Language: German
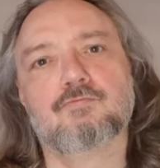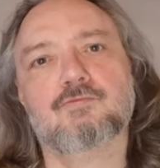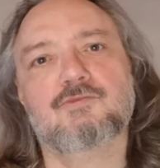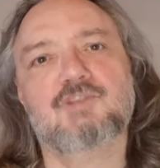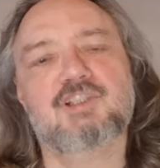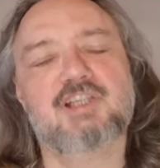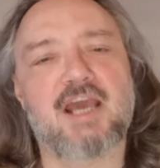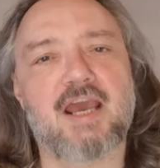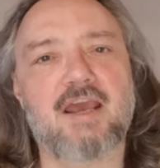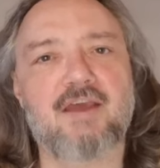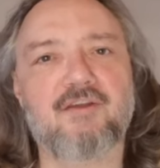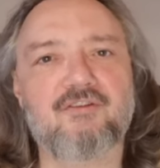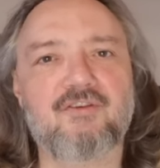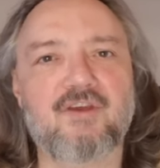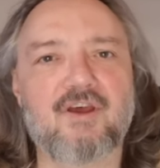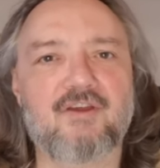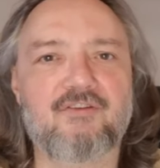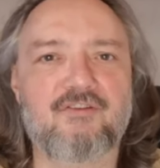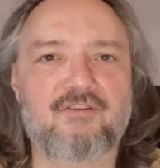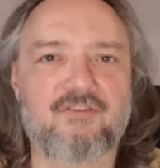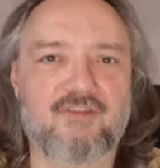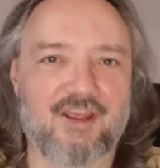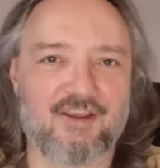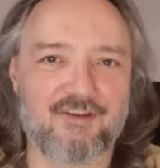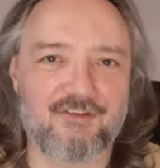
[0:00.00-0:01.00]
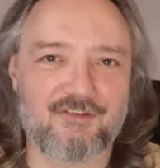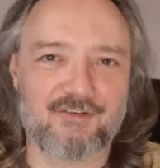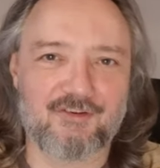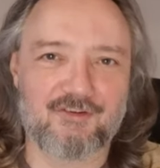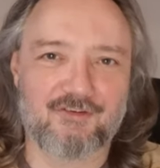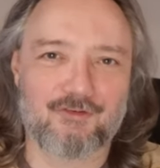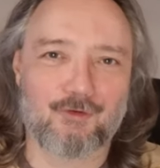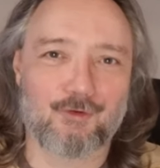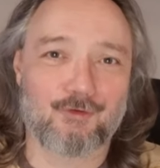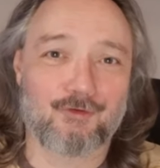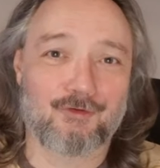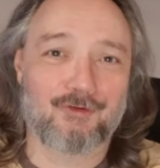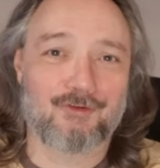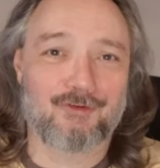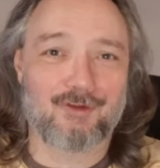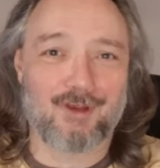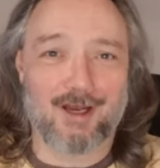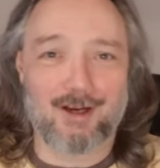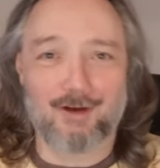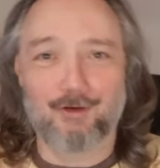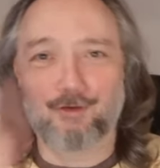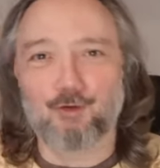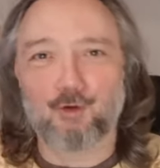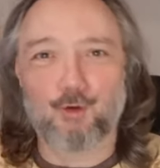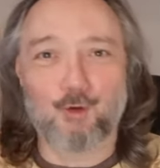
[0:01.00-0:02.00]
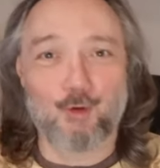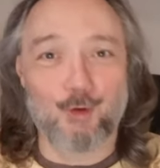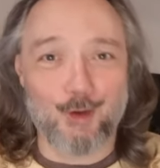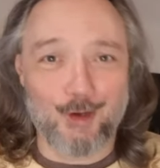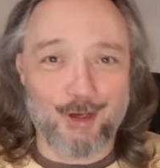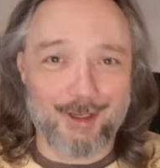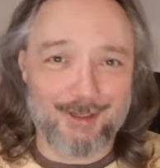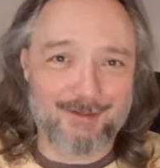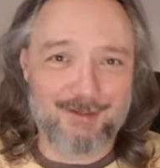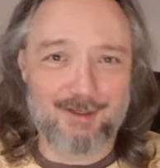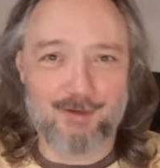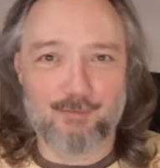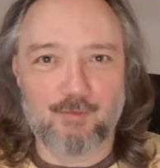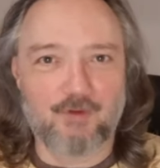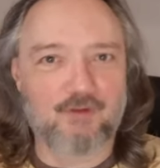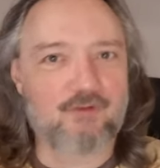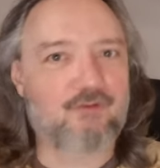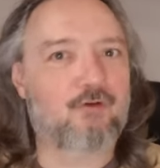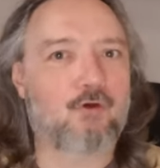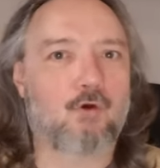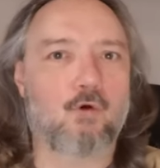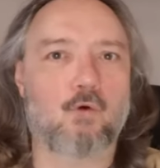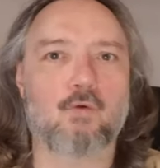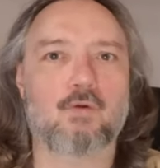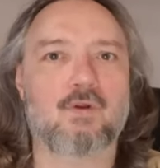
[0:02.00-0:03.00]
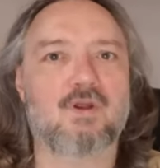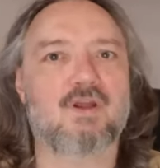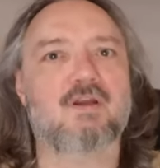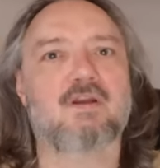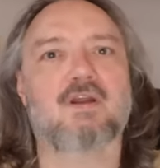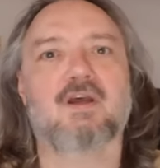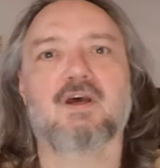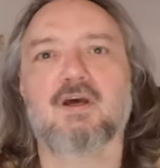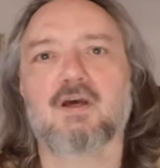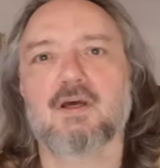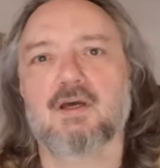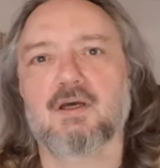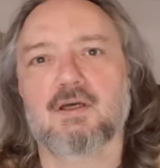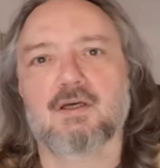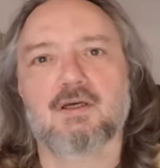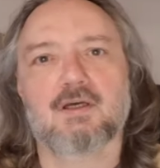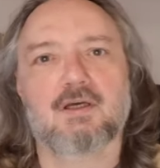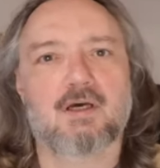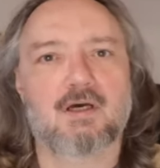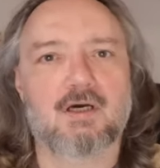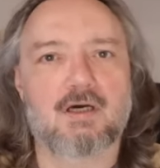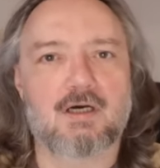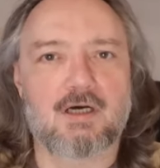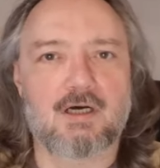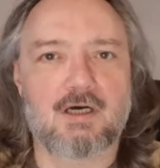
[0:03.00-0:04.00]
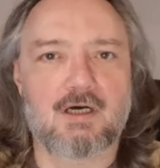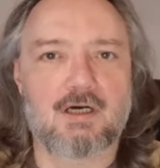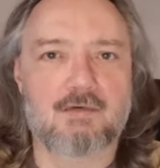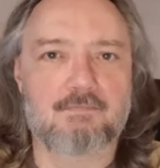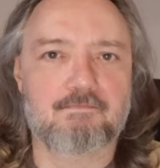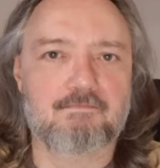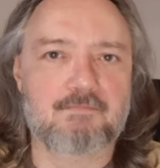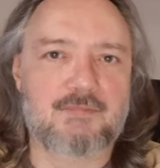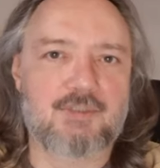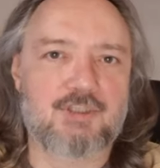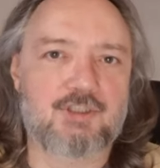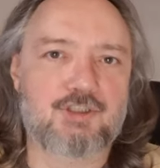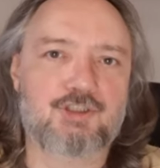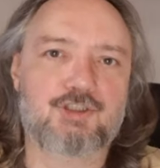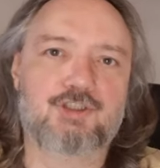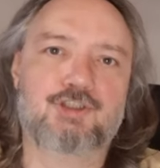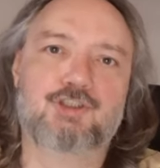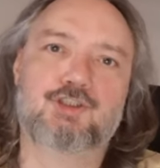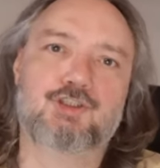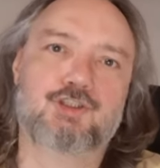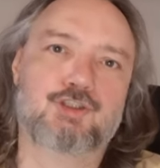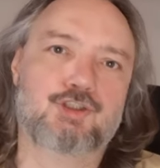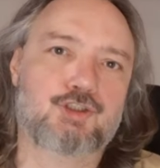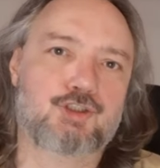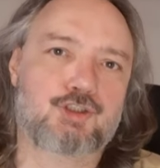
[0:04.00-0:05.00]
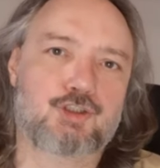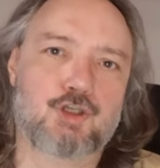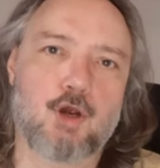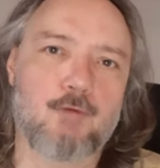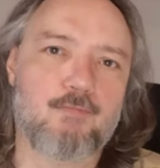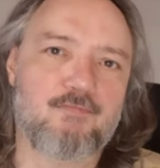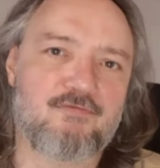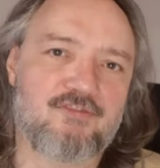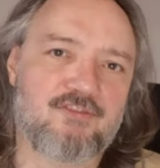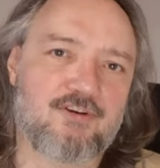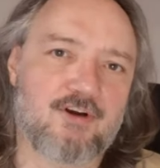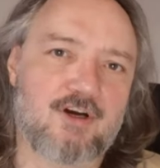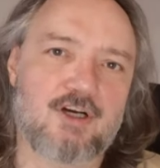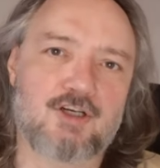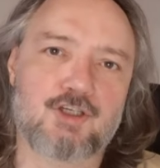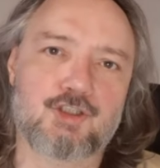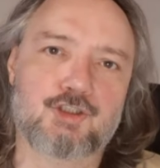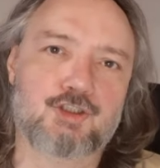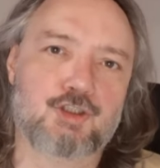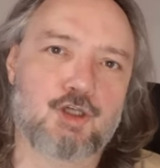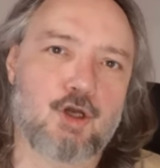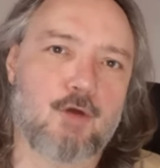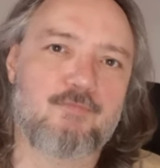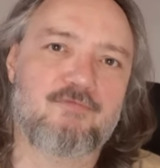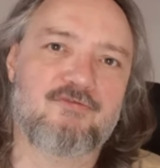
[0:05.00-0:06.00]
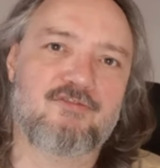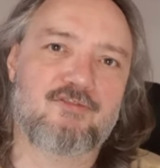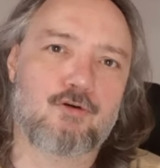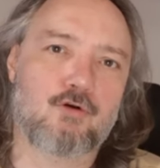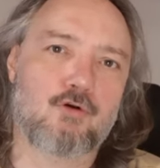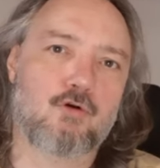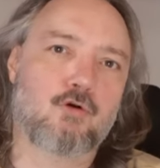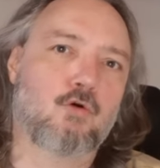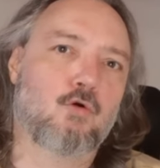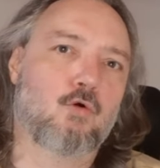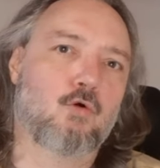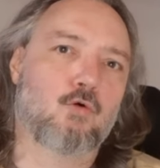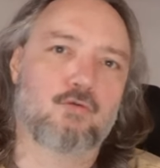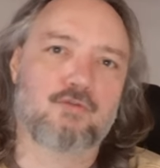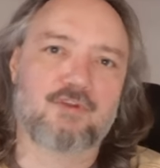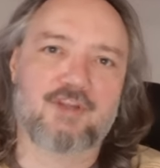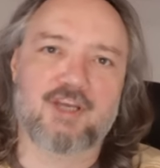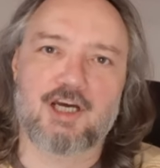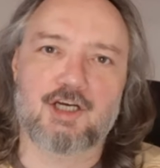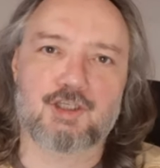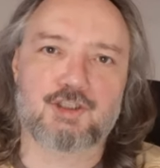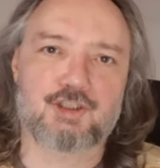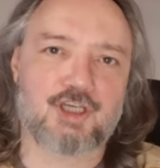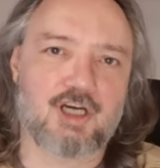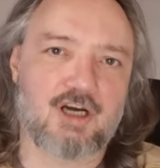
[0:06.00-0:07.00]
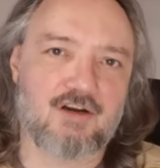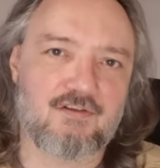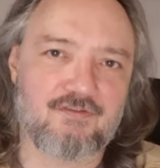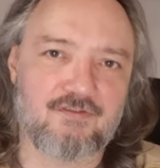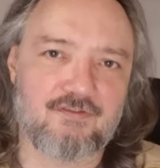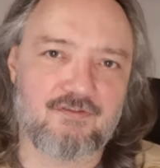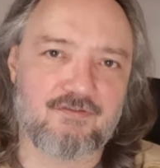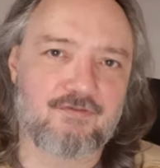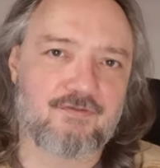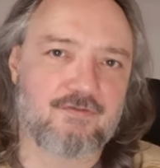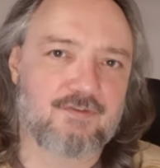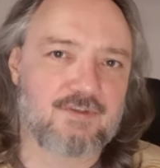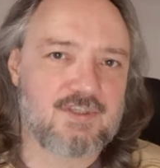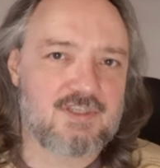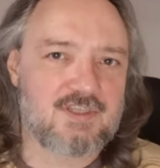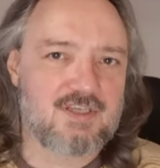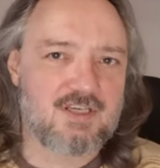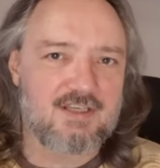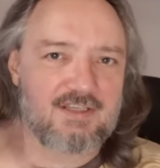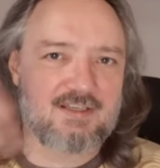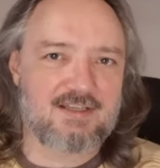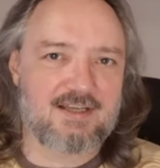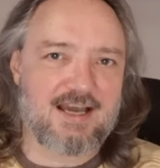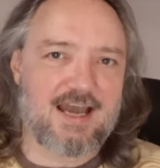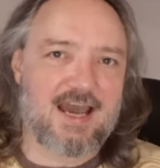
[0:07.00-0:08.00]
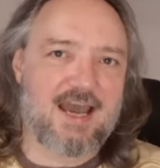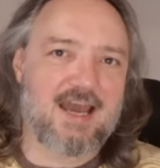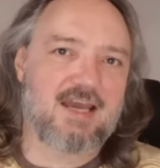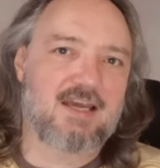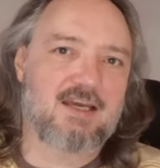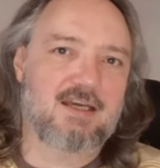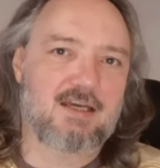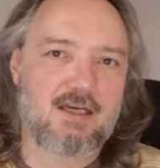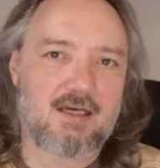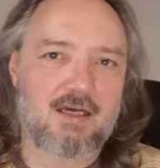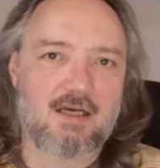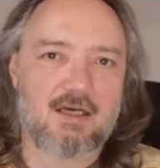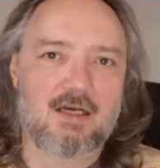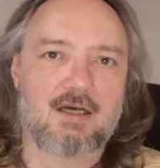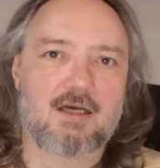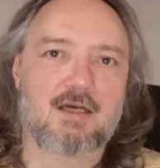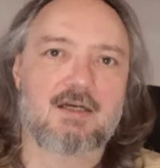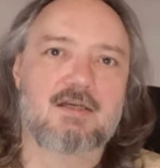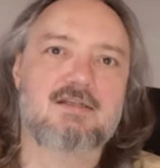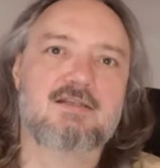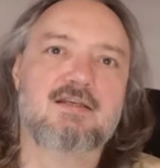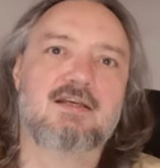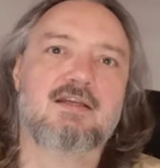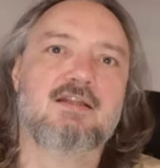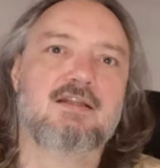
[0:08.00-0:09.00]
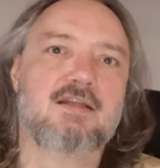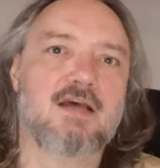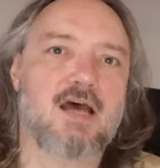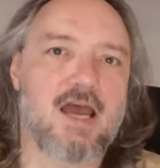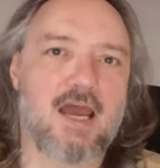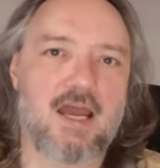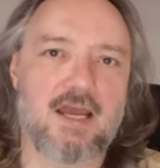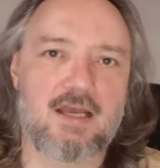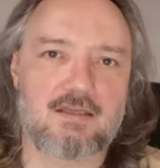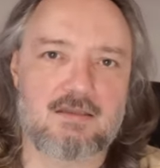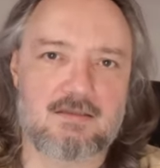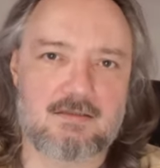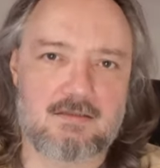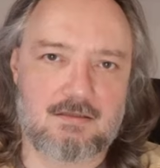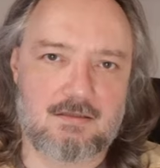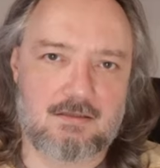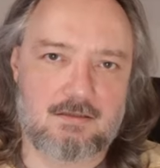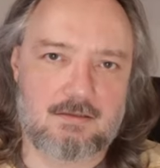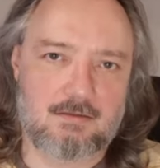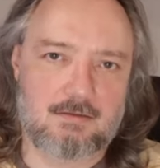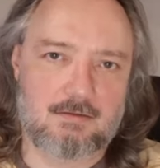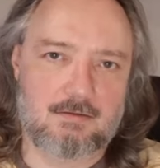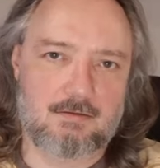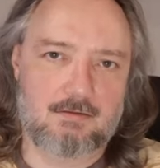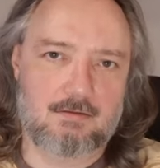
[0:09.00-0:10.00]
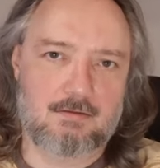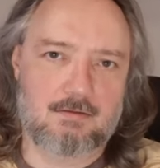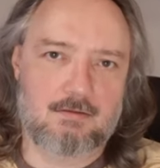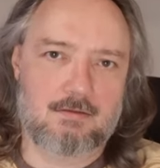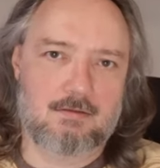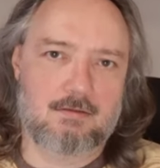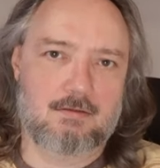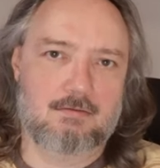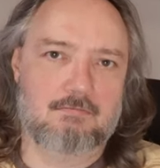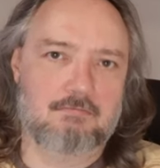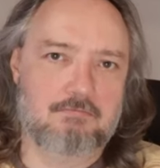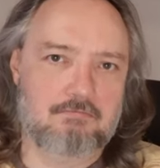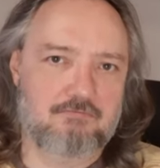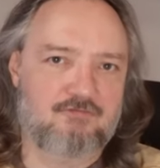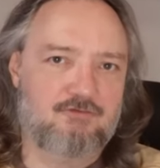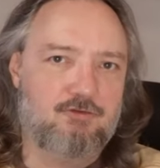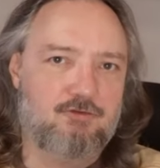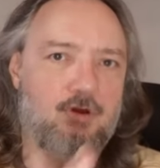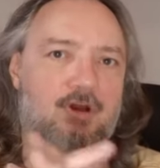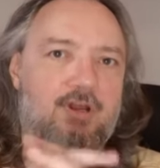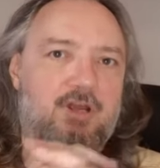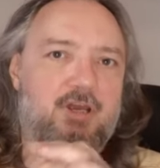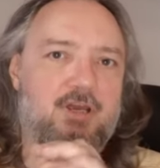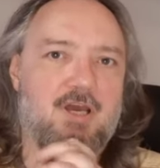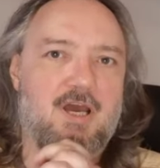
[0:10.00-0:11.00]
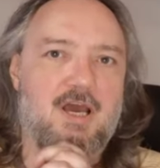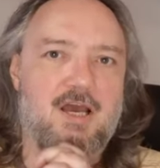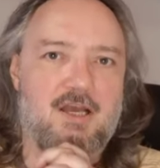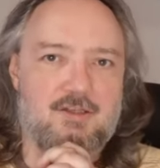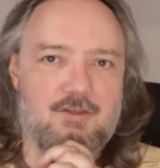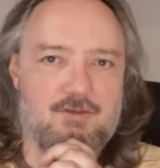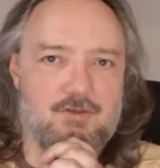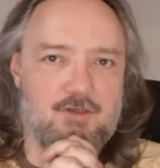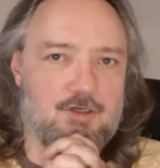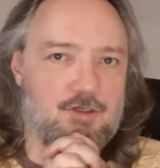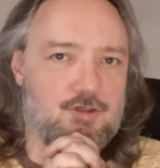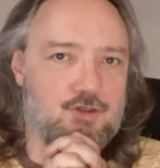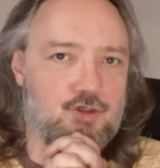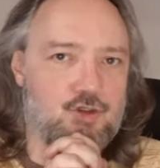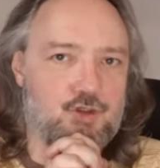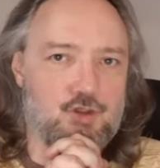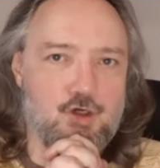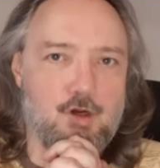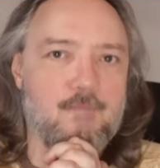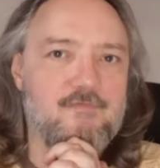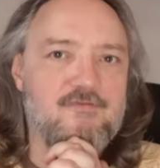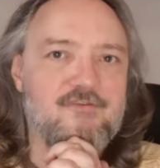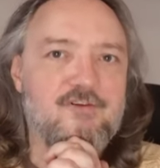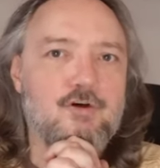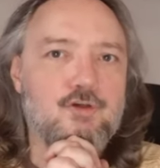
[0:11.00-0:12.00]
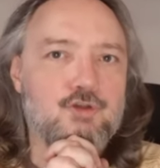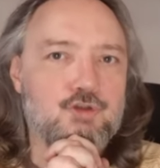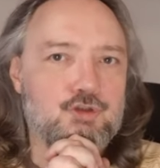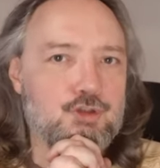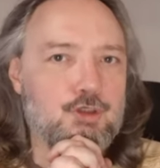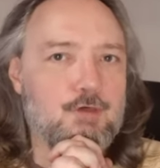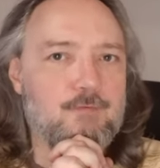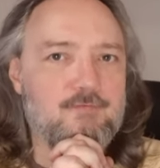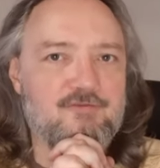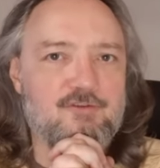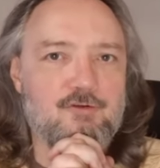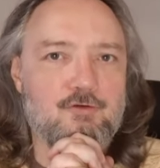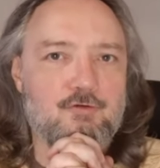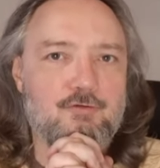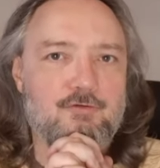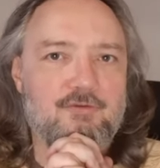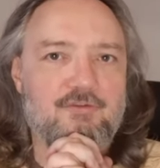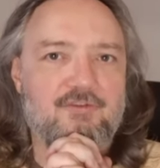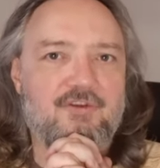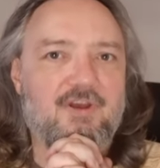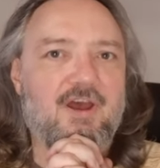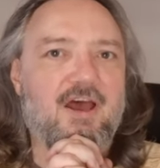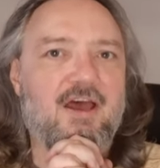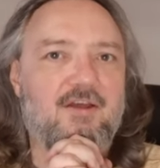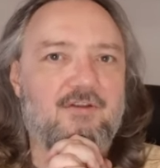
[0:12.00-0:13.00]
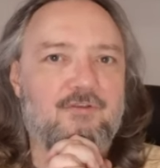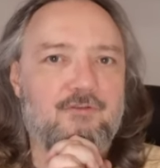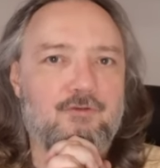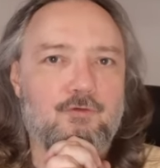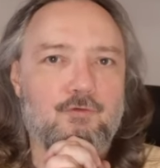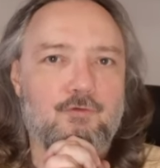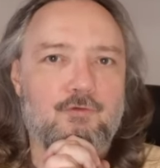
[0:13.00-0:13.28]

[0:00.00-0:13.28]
Jenseits dessen sozusagen in höheren Dimensionen äh, ist Schöpfer, Schöpfung und Erschaffen, diese drei sind eins. Ja, völlig eins. Also Schöpfer und Schöpfung ist eins.